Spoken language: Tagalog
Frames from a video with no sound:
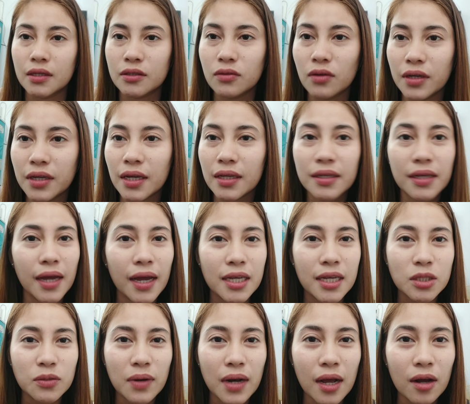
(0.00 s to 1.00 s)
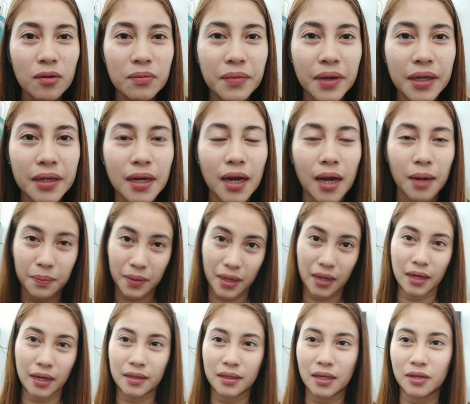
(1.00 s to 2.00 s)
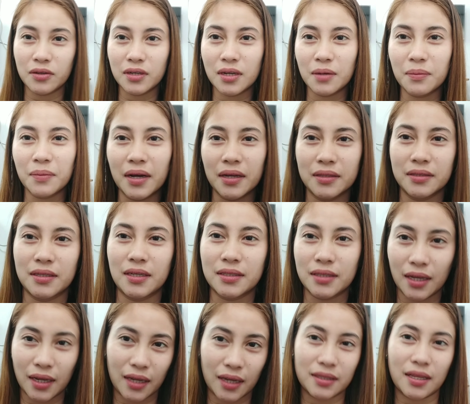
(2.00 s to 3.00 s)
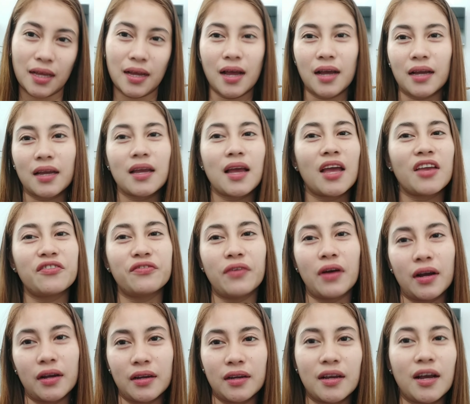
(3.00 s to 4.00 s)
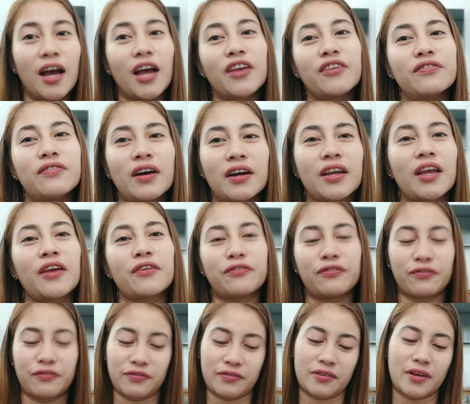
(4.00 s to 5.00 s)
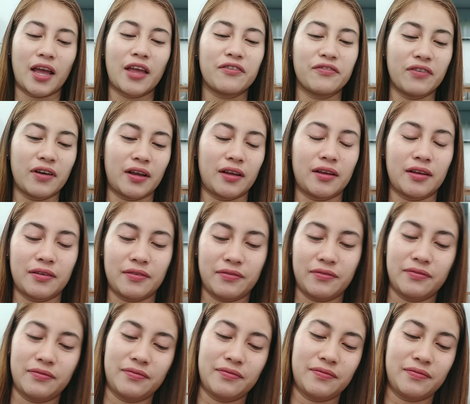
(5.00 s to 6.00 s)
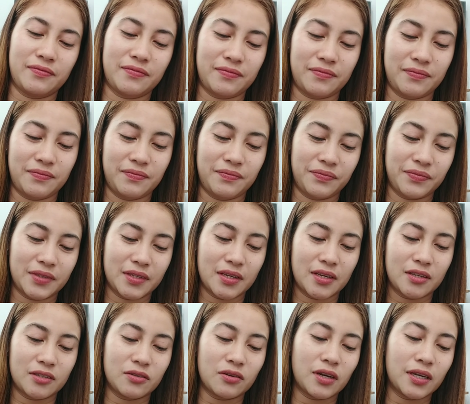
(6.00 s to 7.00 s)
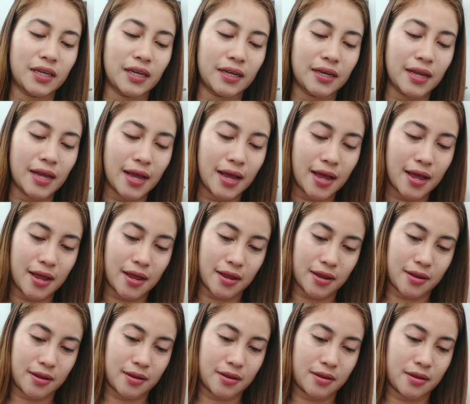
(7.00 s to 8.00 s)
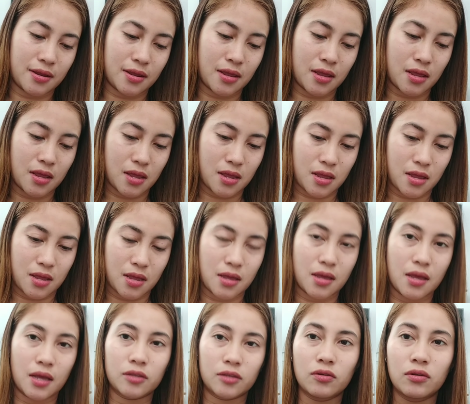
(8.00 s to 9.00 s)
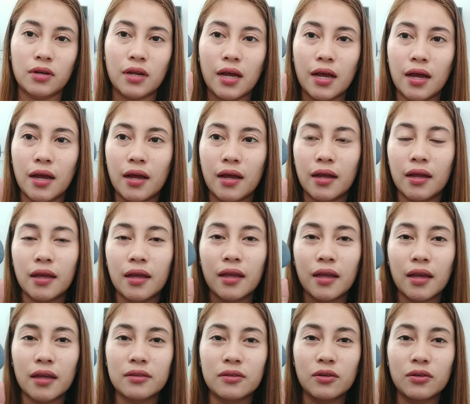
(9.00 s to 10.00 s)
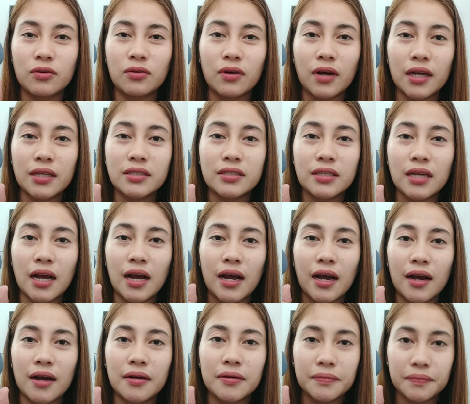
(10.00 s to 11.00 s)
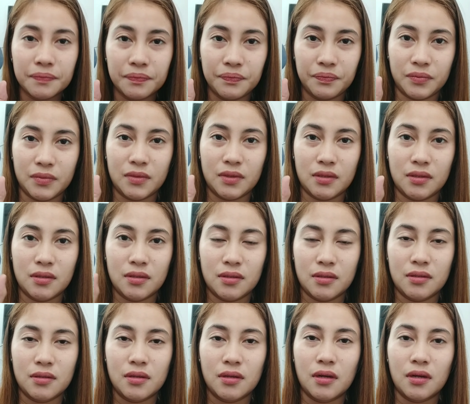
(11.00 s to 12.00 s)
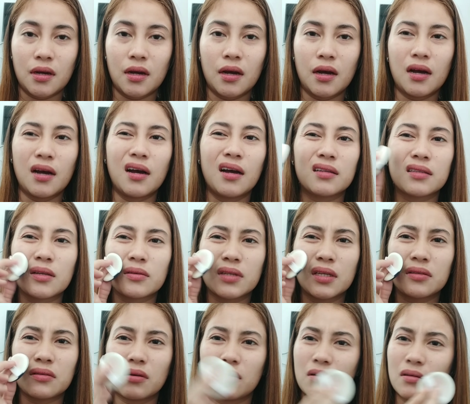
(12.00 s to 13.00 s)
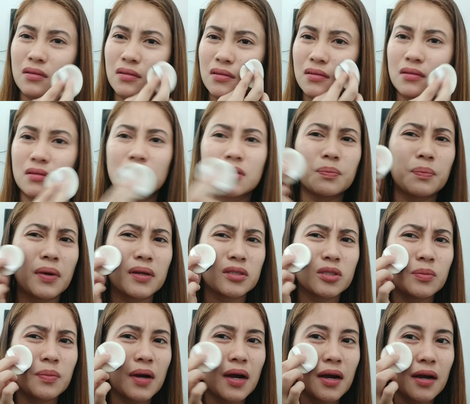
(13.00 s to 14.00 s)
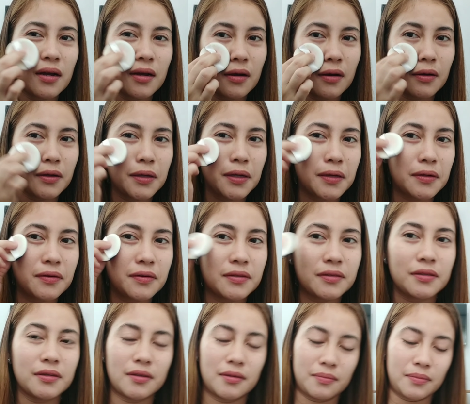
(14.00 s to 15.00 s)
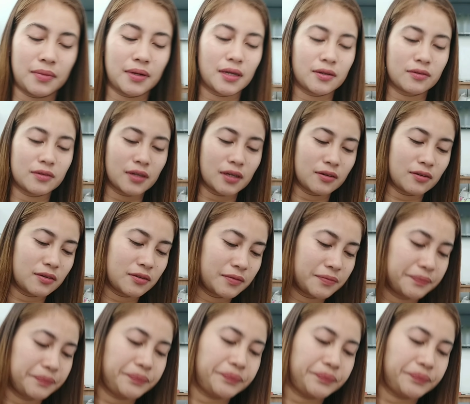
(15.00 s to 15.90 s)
So, ayan guys, wala akong makeup. Nakikita ah, nyo naman. Kitang-kita ang aking eye bag. Eye bag, F. Eh. Eye bag. So, ayan na. Ito na. Ito yung kanyang ah, uh, dito? Sponge ba? Ayun, ganun. Ganun, ganun.